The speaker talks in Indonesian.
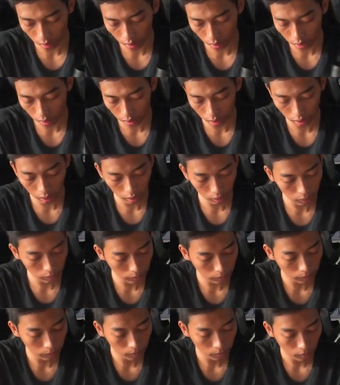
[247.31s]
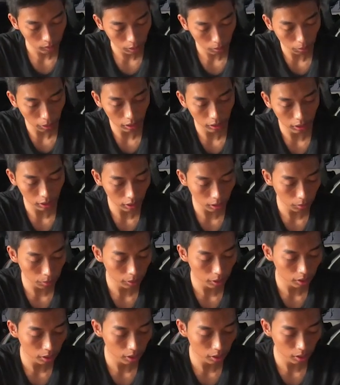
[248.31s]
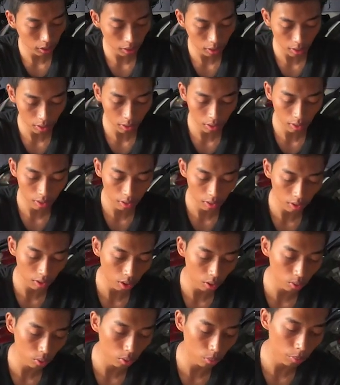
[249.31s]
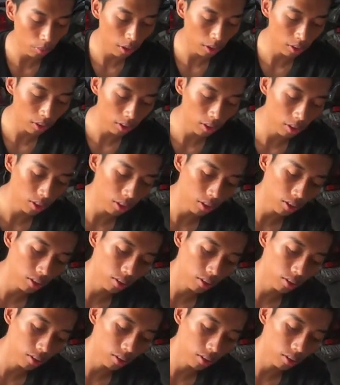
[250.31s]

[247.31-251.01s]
oke rasanya begini kita tutup lagi